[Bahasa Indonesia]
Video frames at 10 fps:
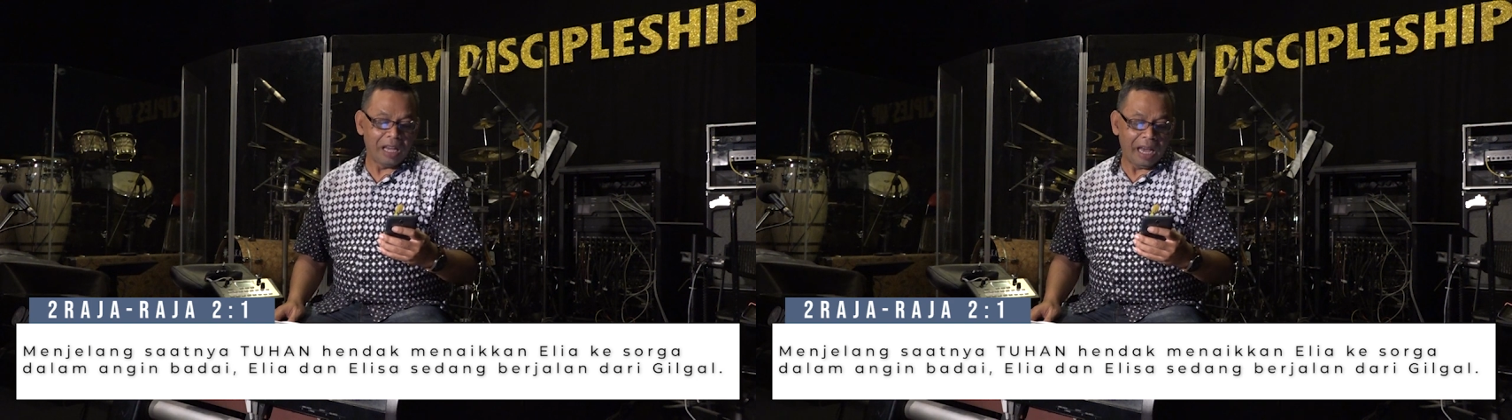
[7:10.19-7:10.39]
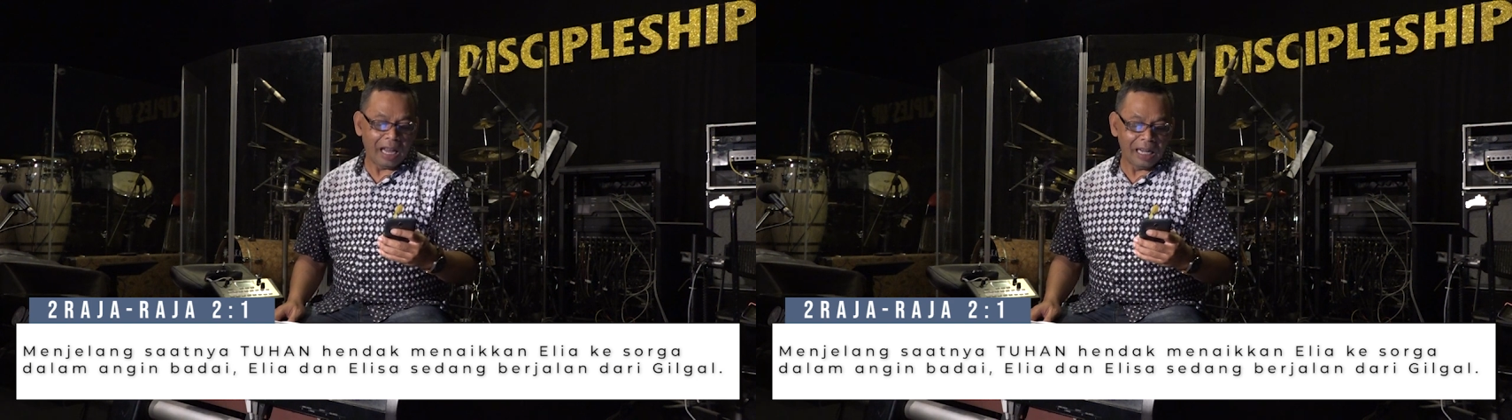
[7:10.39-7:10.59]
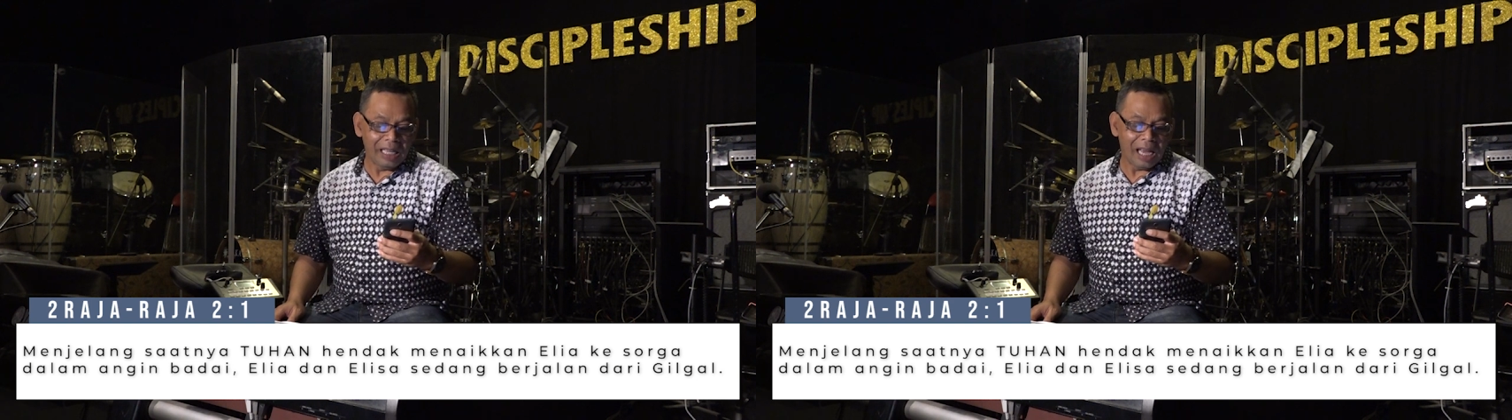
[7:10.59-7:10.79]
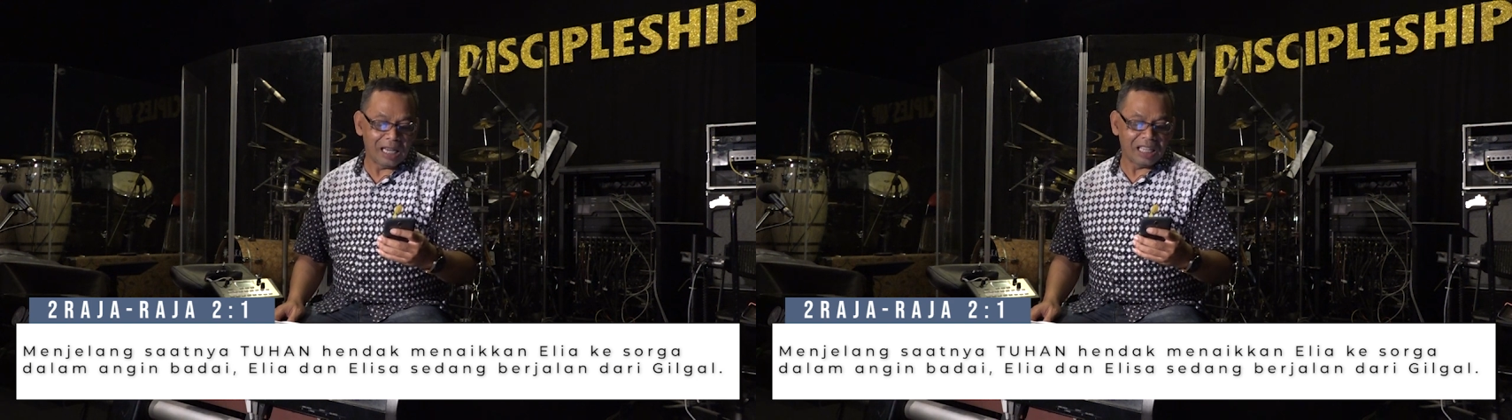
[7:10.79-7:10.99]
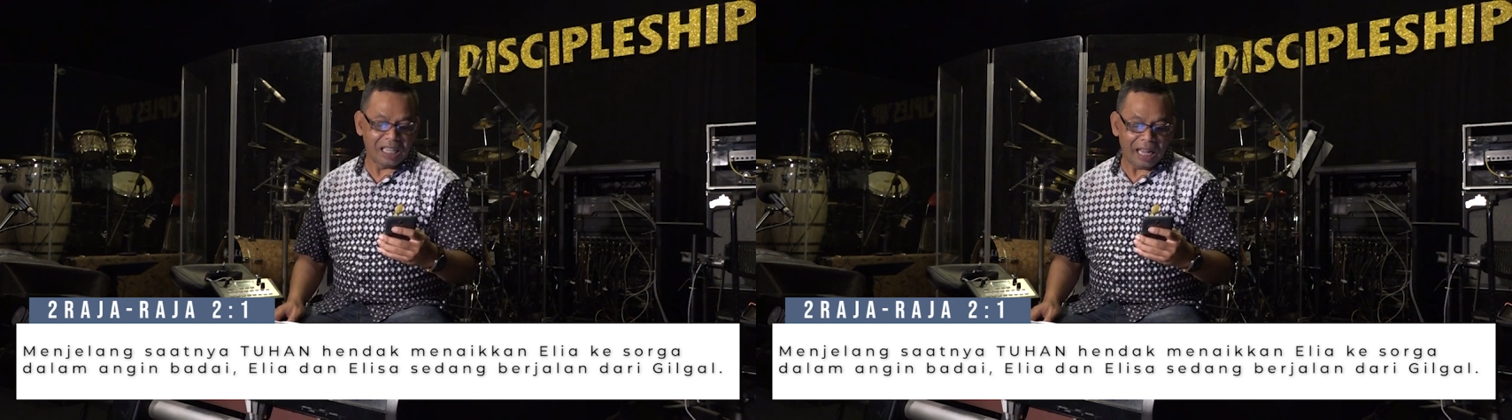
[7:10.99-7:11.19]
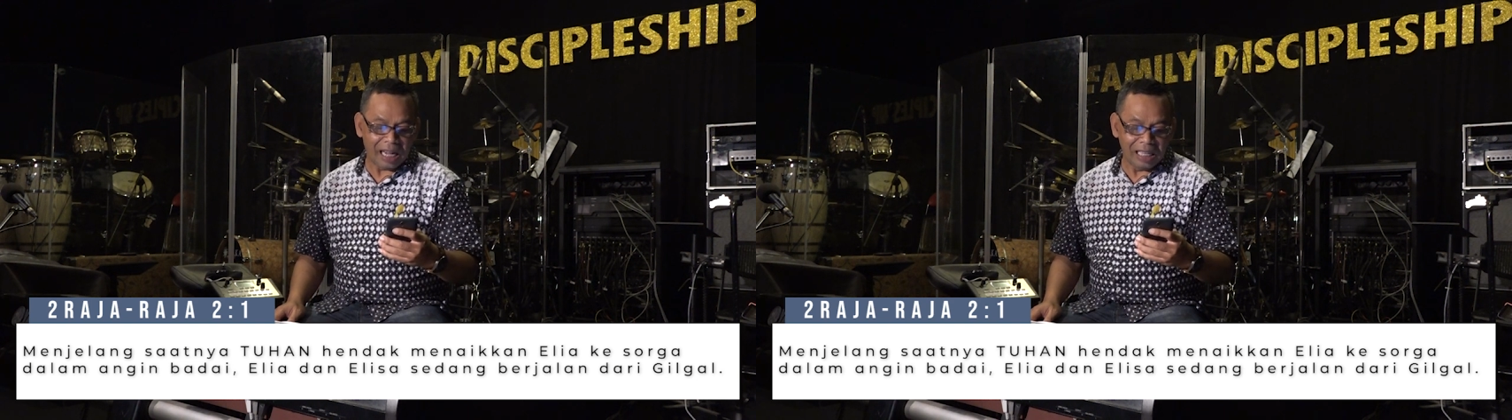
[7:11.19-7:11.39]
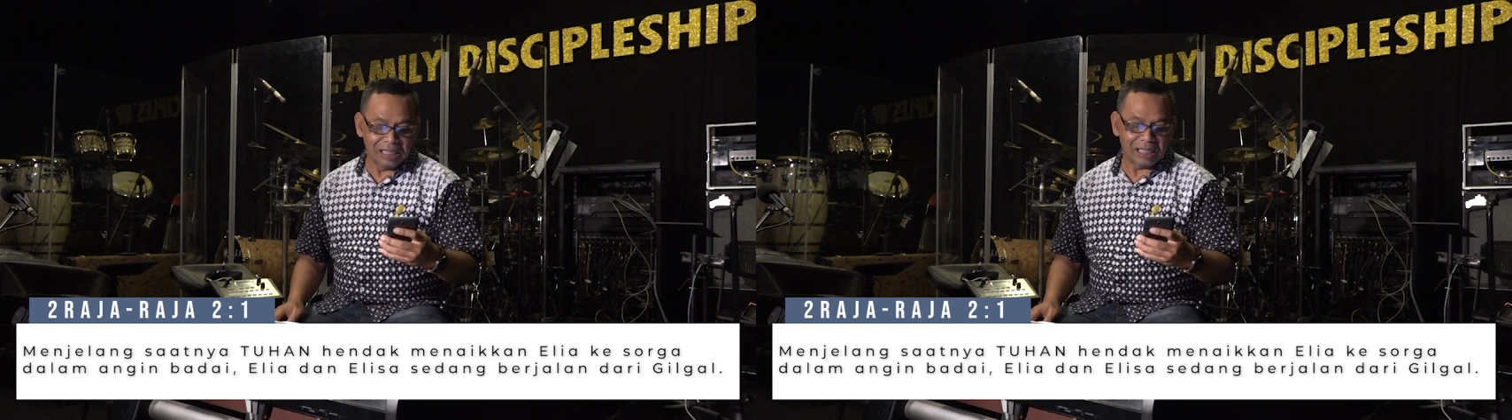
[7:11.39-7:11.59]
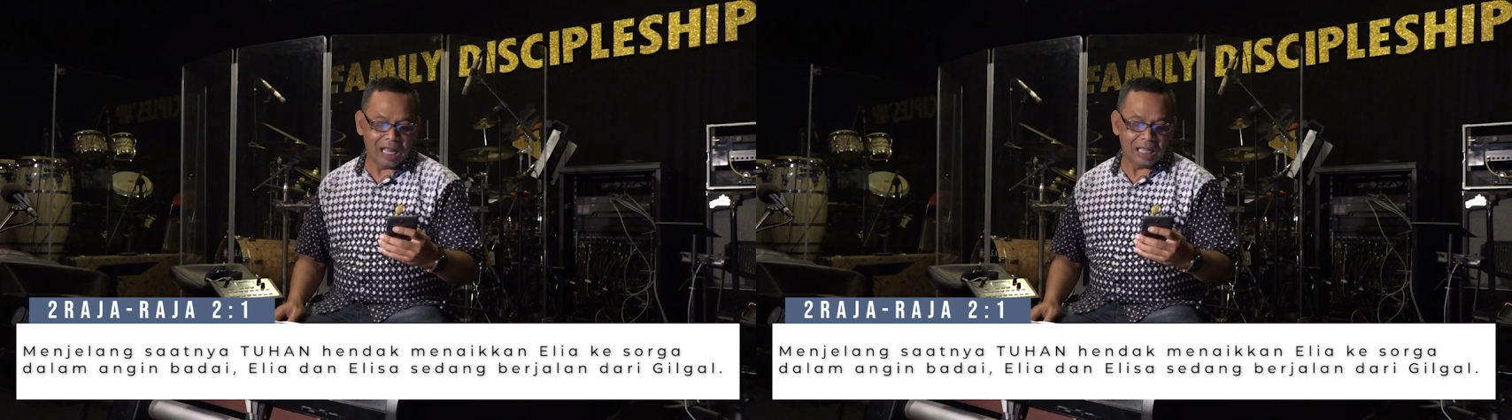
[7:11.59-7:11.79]
Elia dan
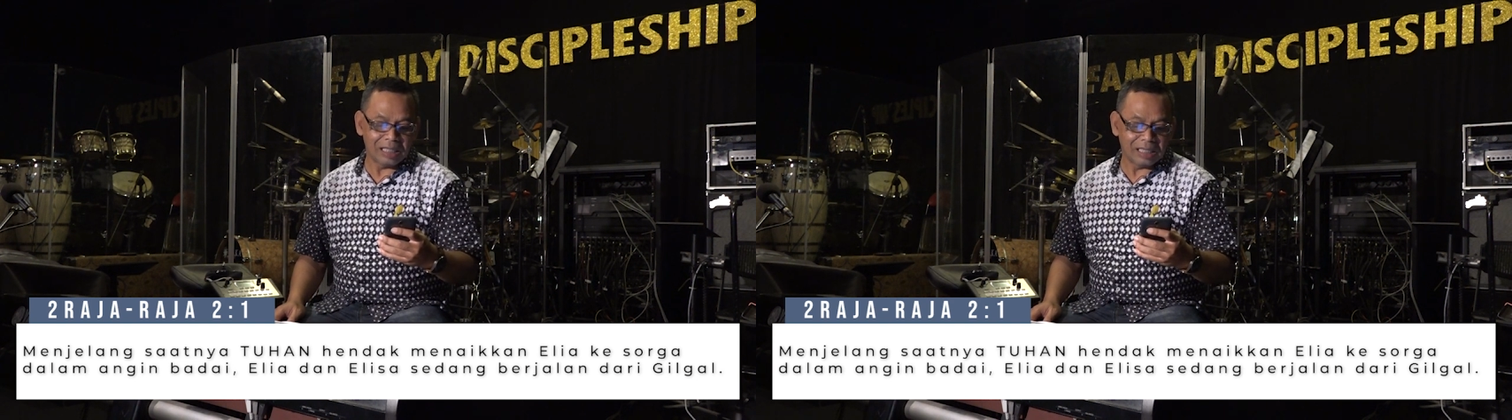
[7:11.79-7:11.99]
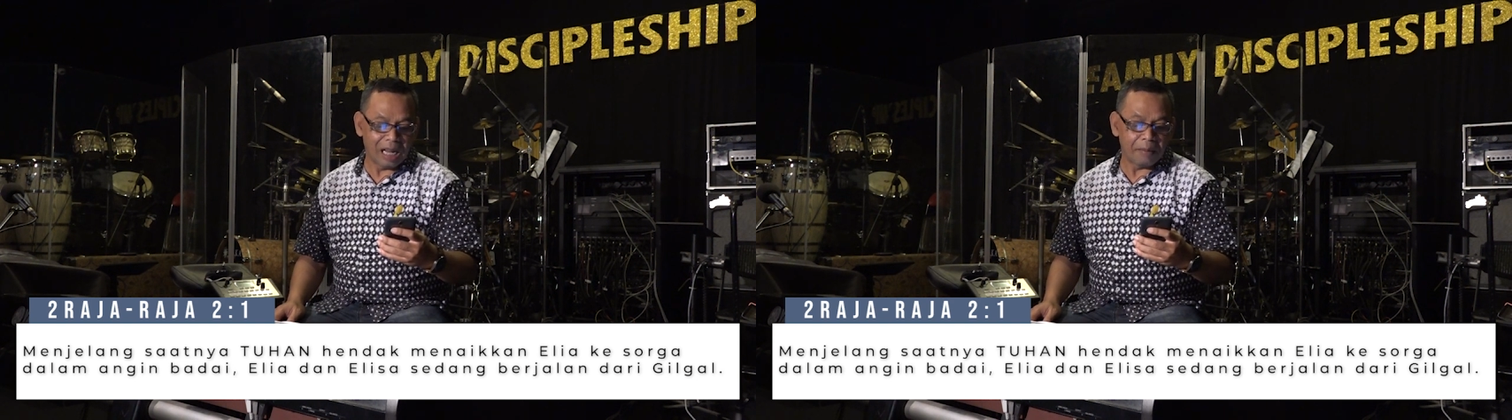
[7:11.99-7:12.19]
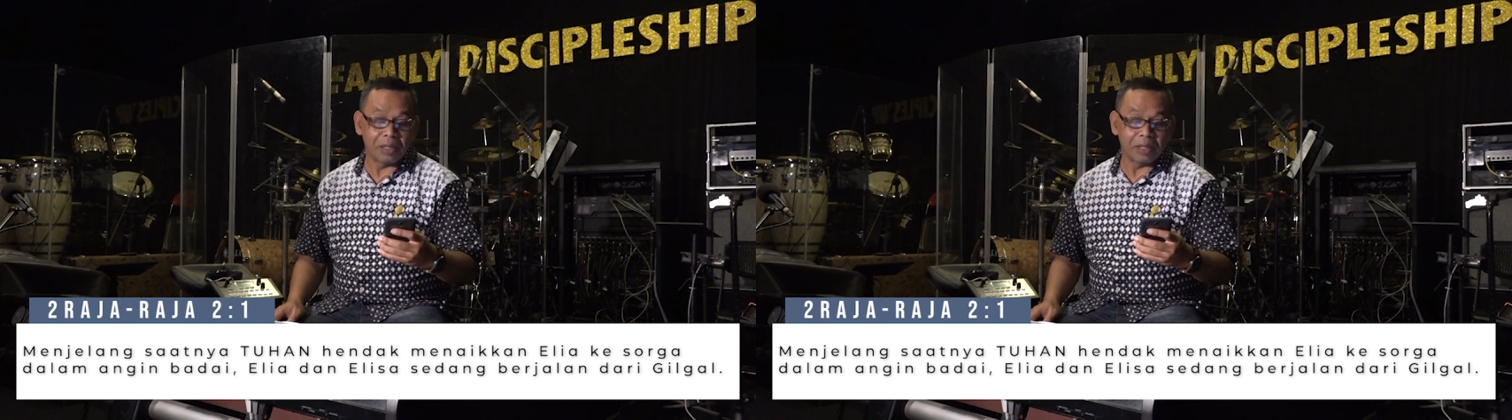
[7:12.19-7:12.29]
Elisa sedang